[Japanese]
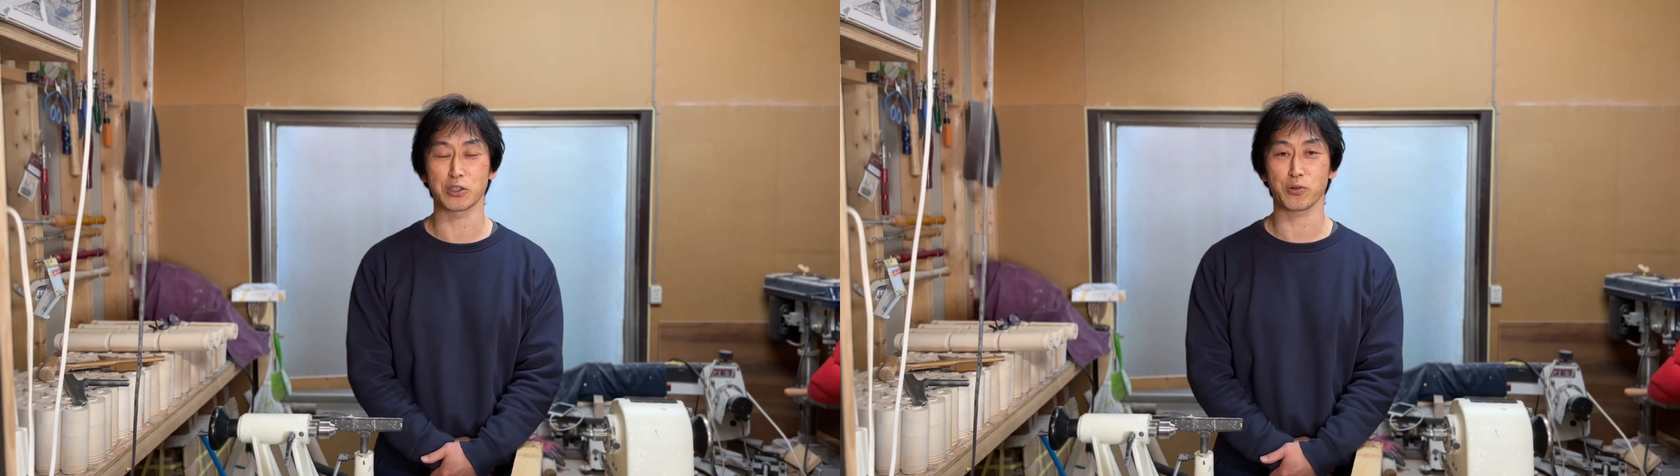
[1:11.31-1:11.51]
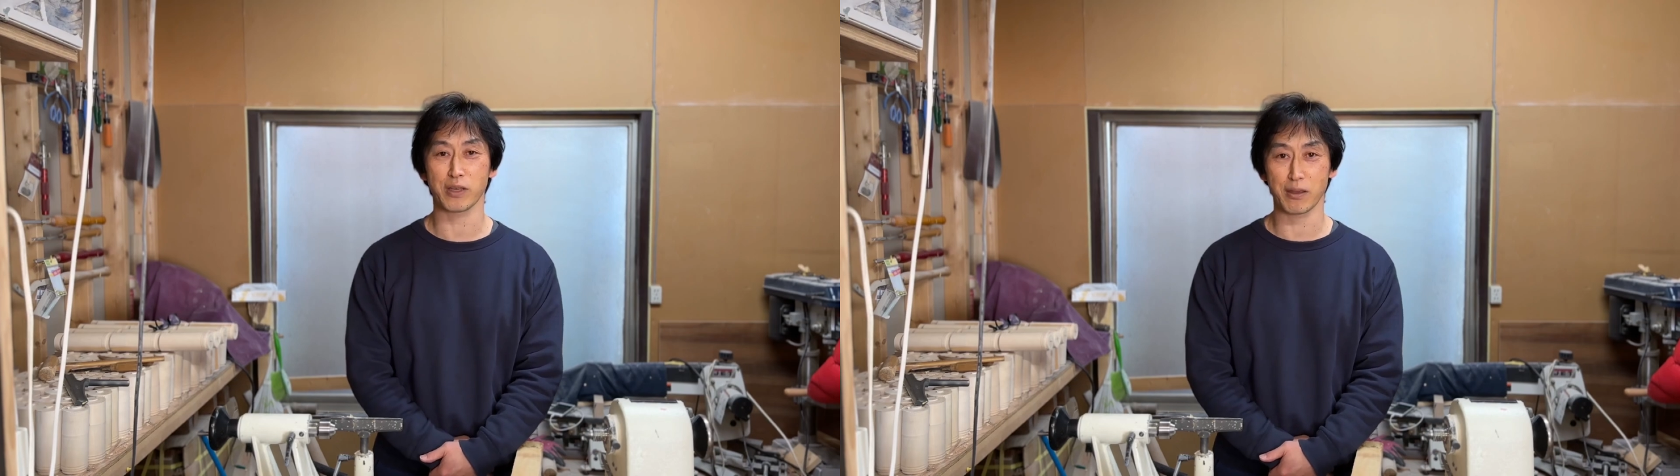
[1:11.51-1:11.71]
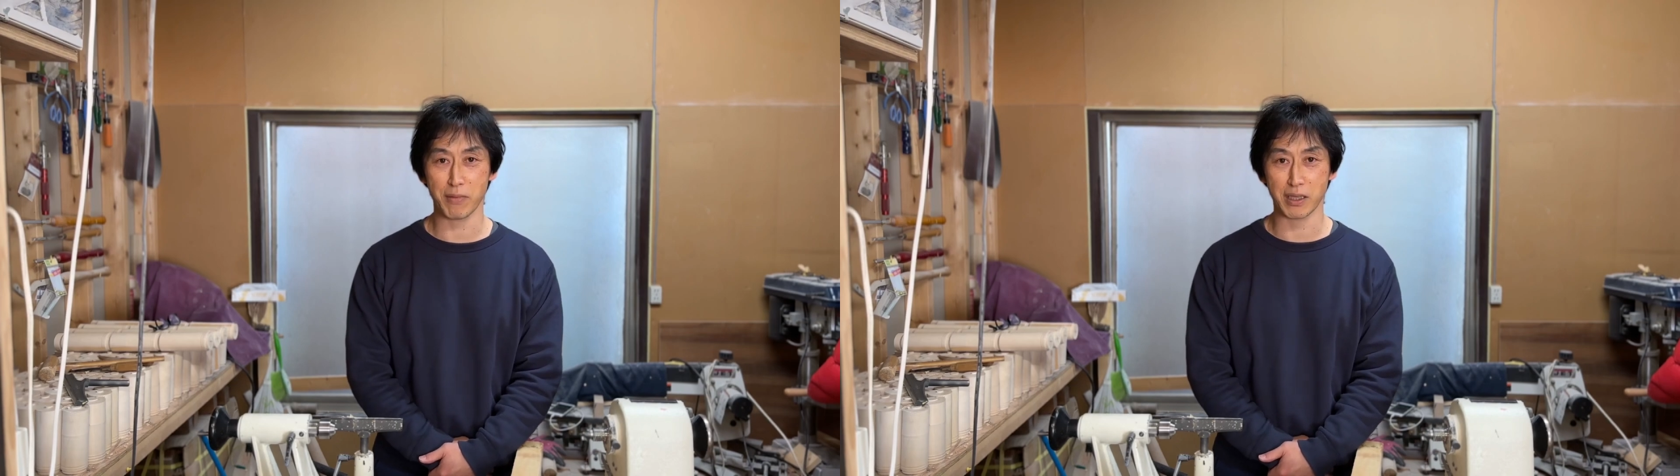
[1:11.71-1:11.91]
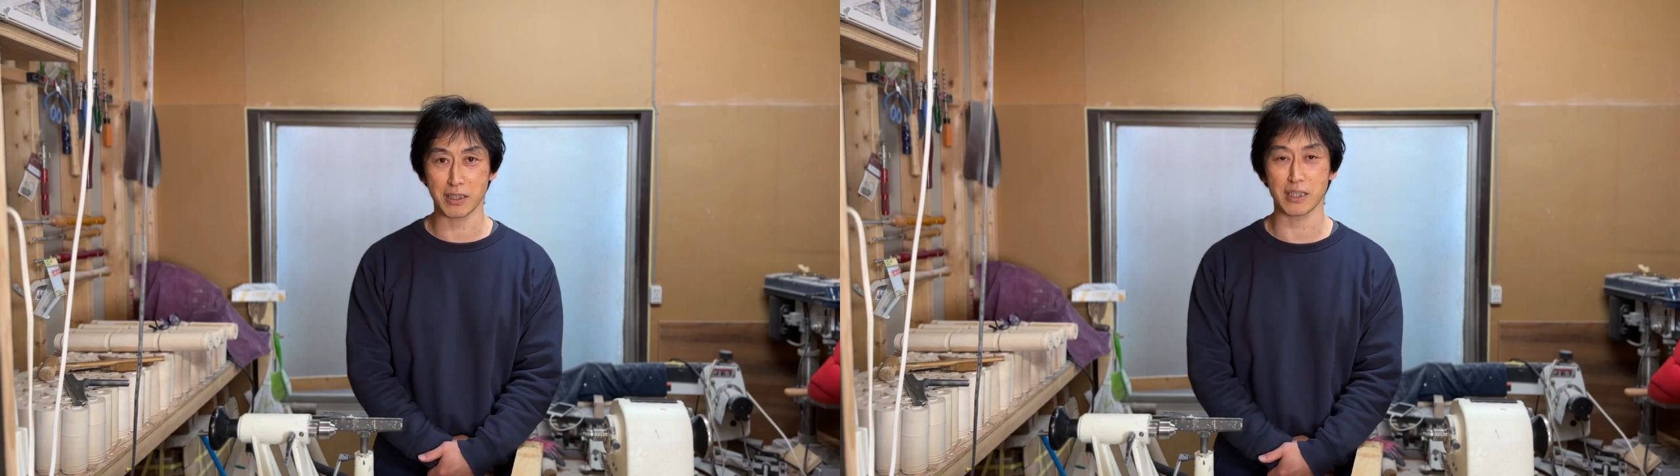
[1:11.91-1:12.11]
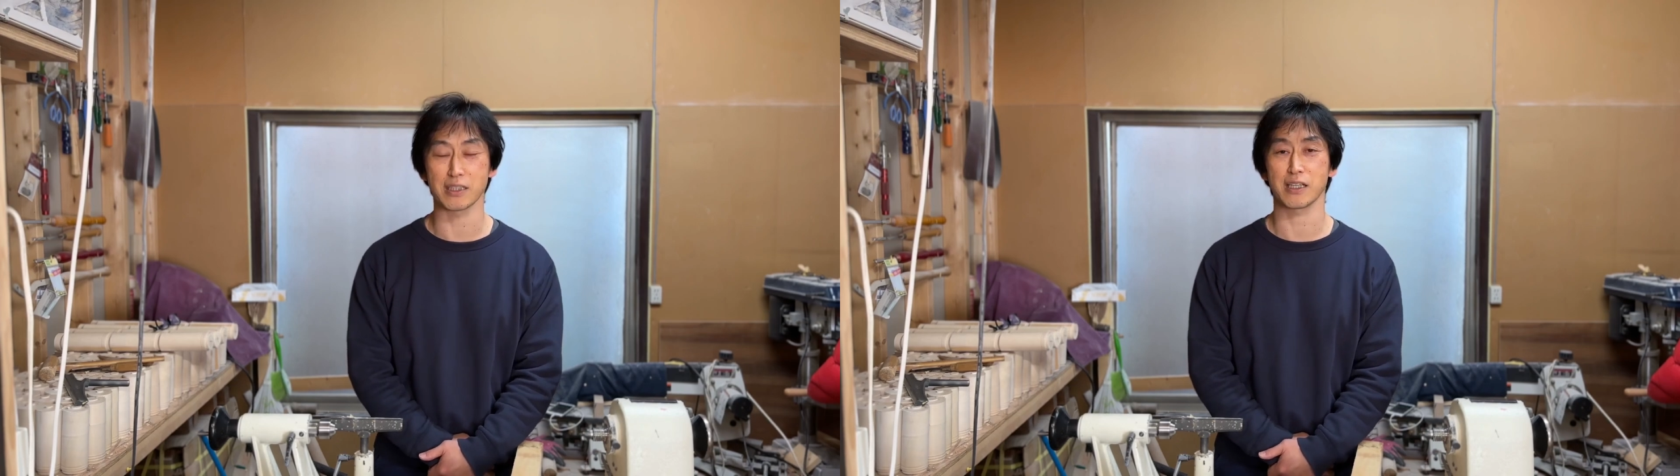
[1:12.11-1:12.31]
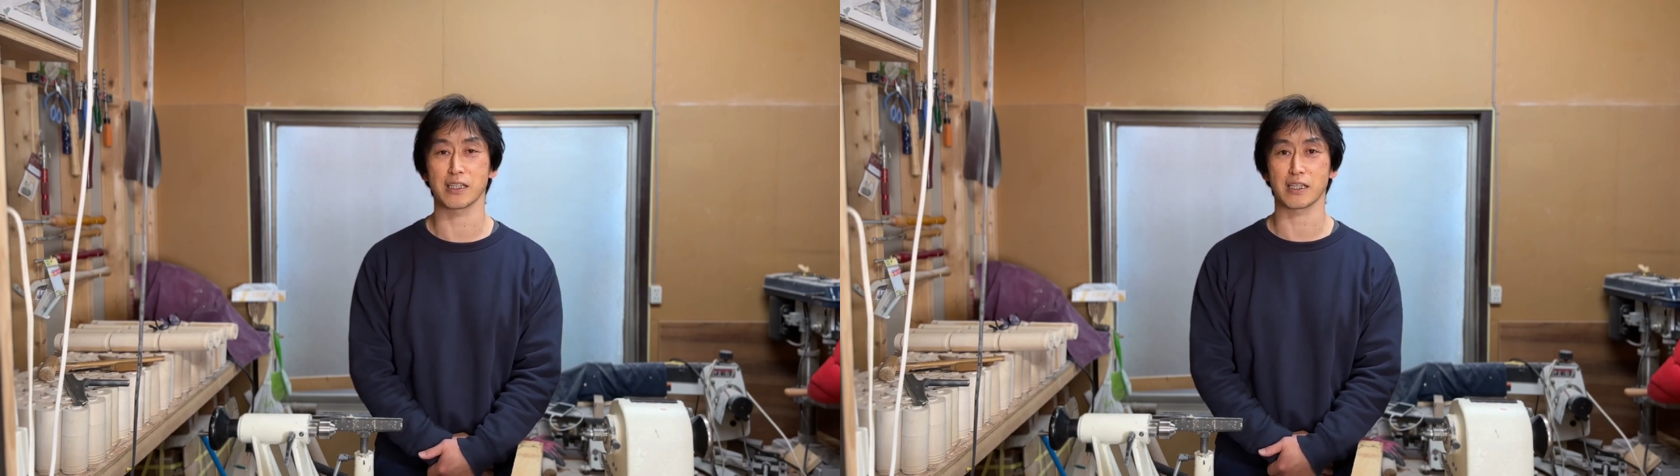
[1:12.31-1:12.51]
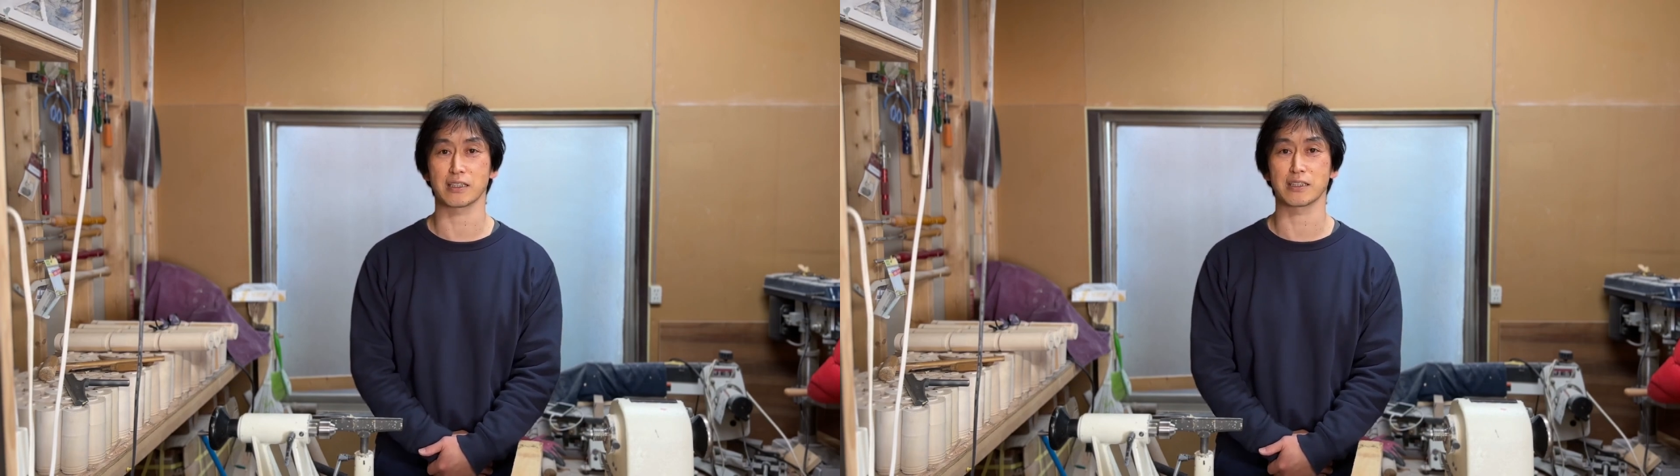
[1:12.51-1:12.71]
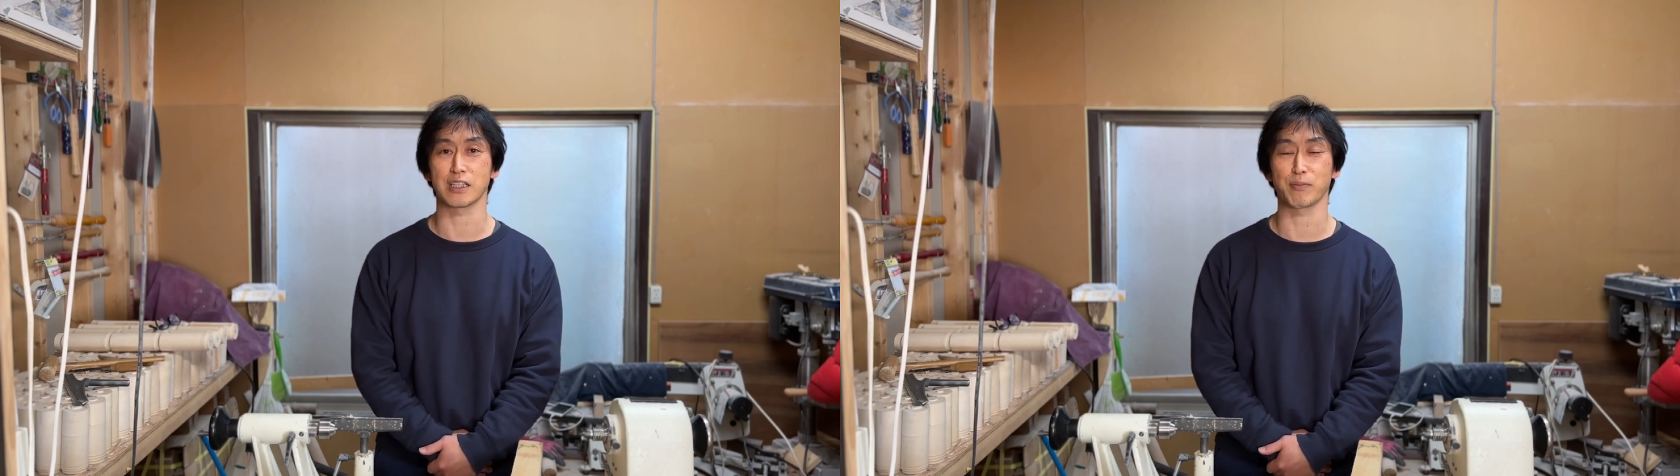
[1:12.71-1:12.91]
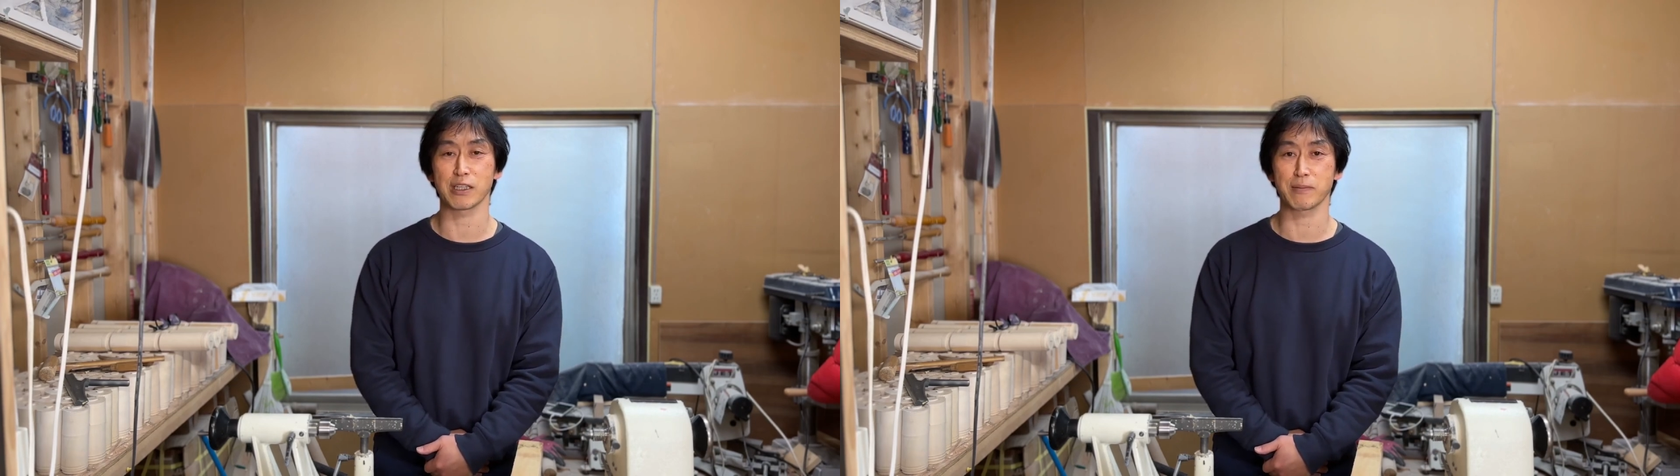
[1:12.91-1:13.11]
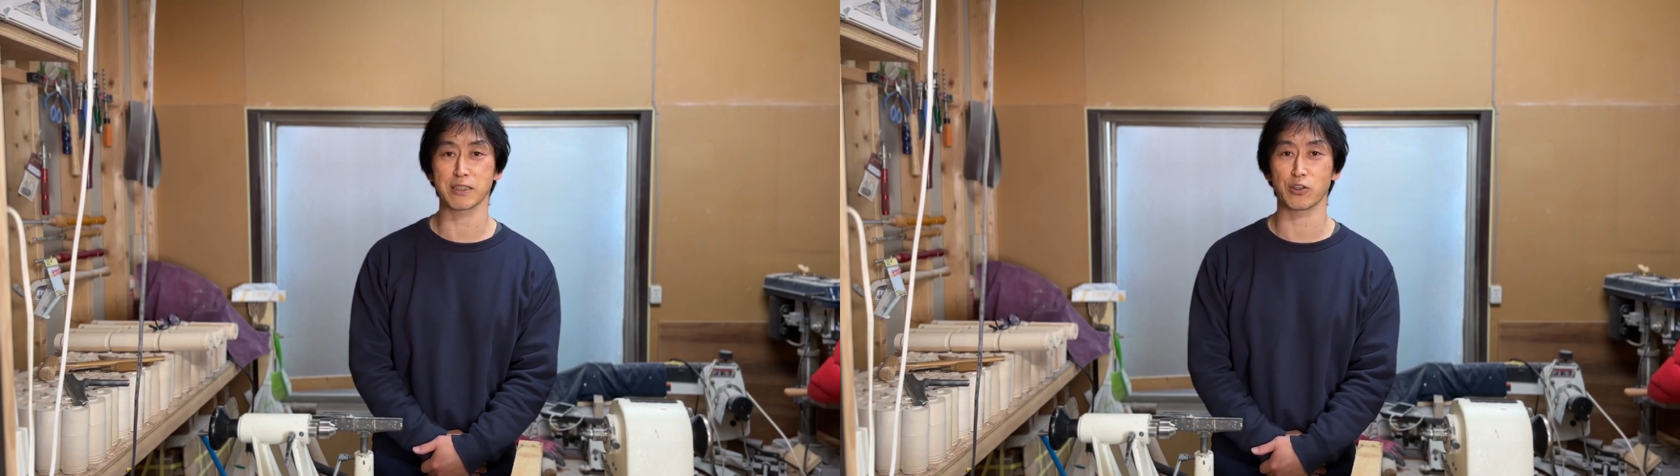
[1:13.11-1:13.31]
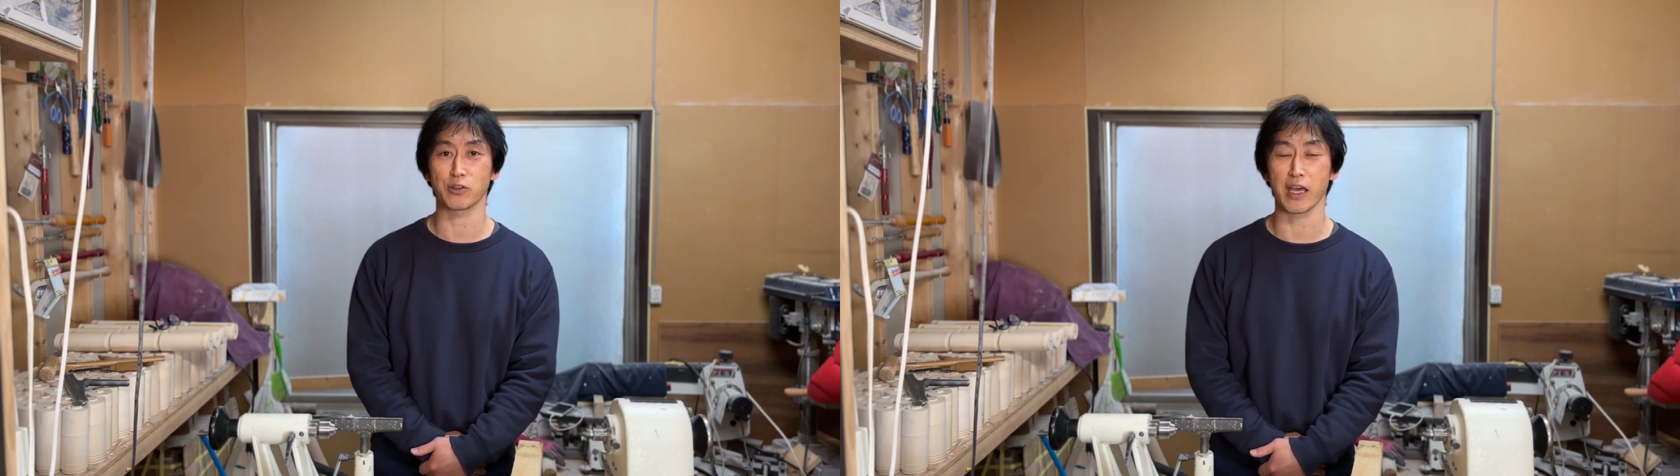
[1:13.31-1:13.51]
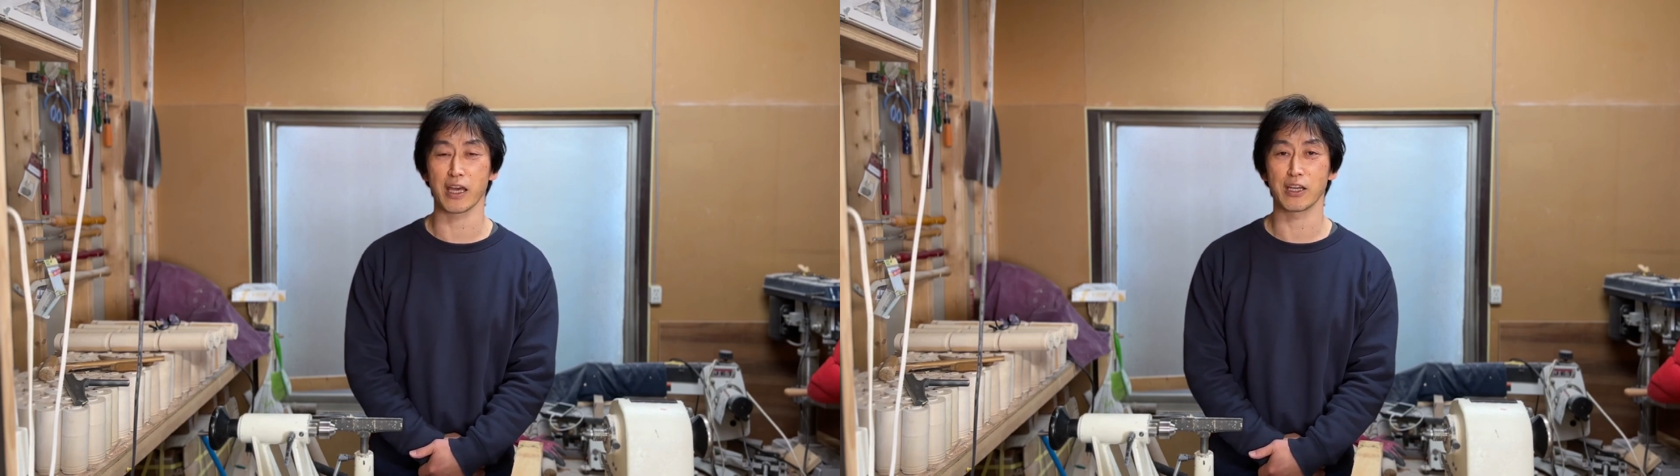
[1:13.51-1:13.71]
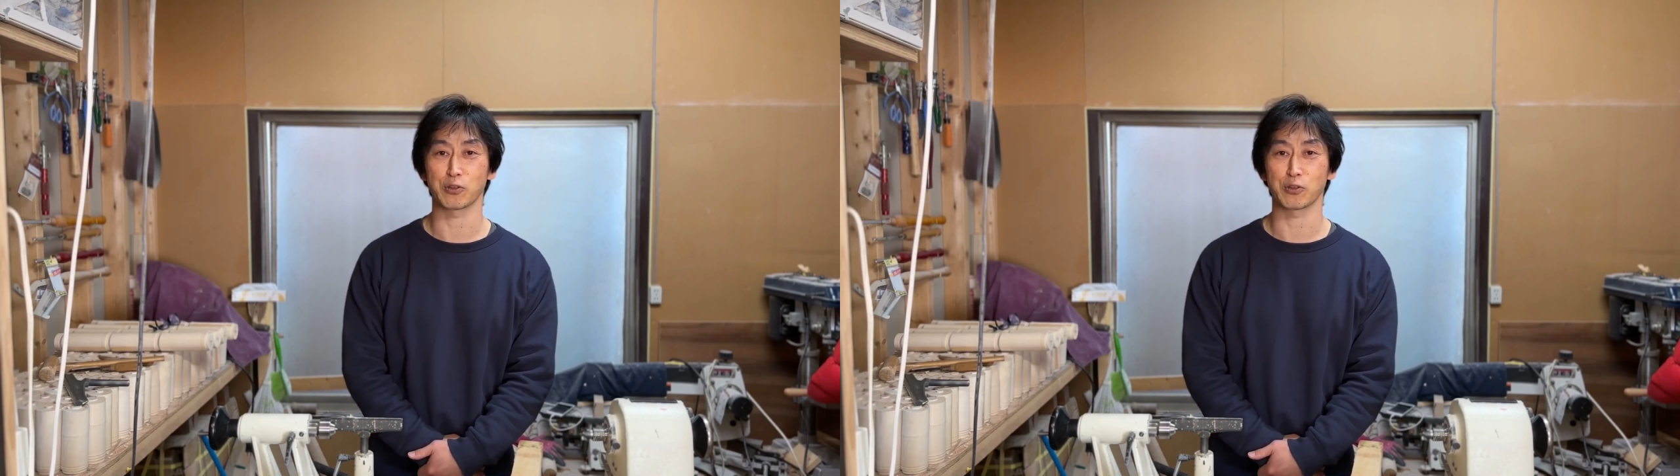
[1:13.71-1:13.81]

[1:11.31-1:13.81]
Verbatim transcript: 生懸命に制作してまいりますので